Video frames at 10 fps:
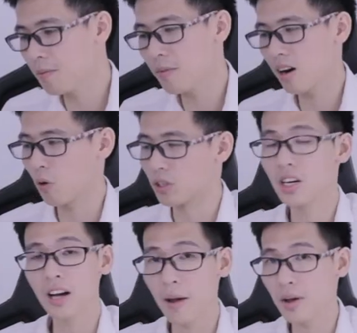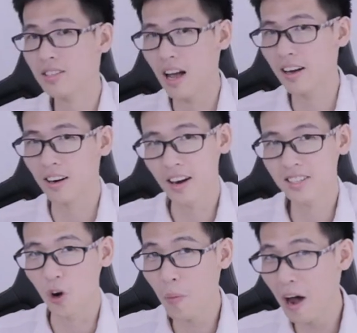phím của chiếc MSI
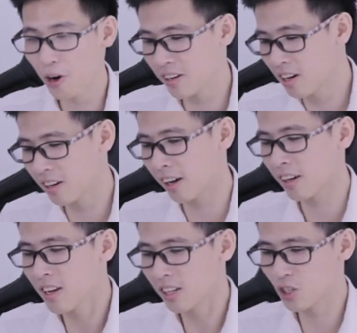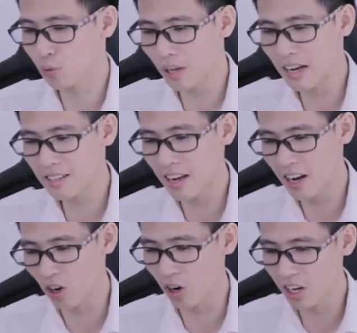GS63 Rider này thì chúng ta
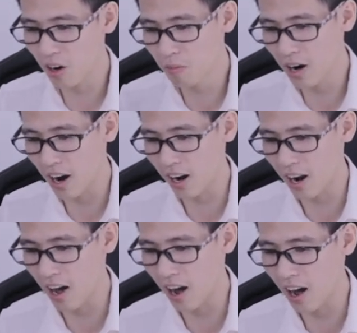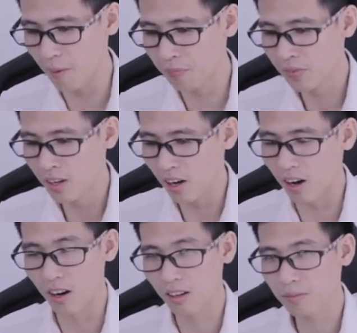sẽ có cái công nghệ là uh,
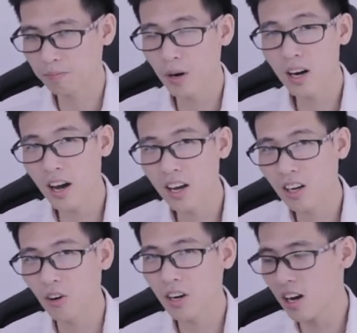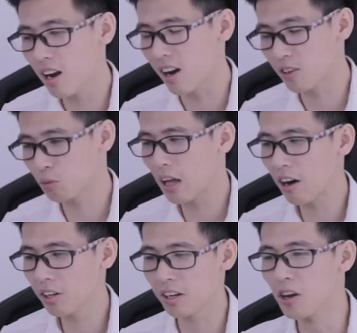per cây có nghĩa là chúng ta
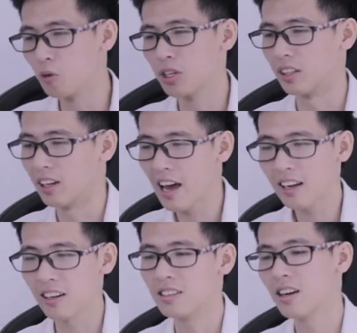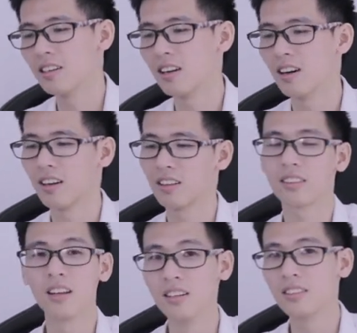có thể điều chỉnh led ở trên uh,
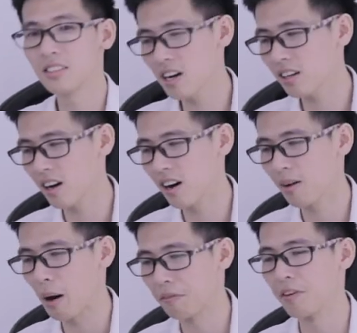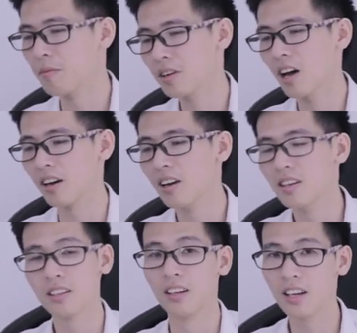từng chiếc uh, bàn phím như này
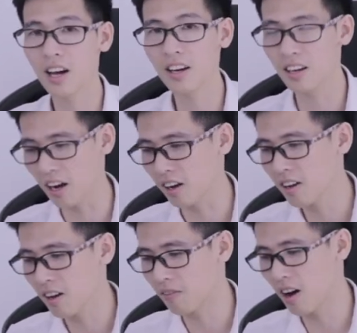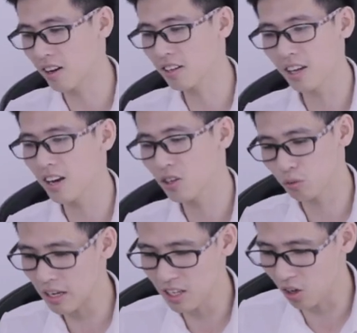từng cái cây này và như thế thì
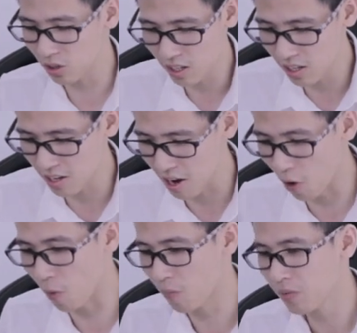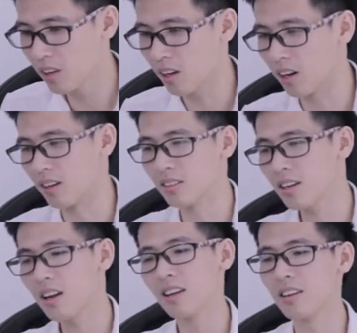chúng ta sẽ có rất là nhiều uh,
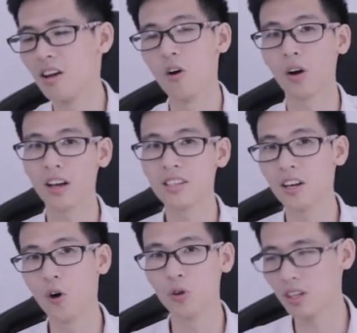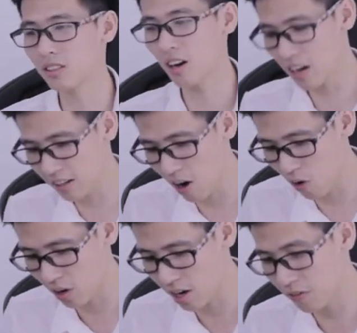rất là nhiều cái chế độ rực rỡ khác
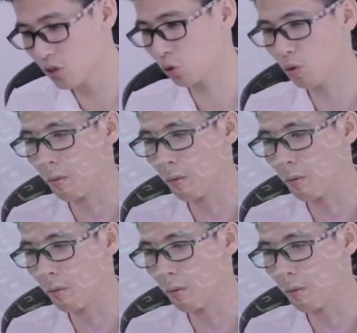nhau đây ví dụ tôi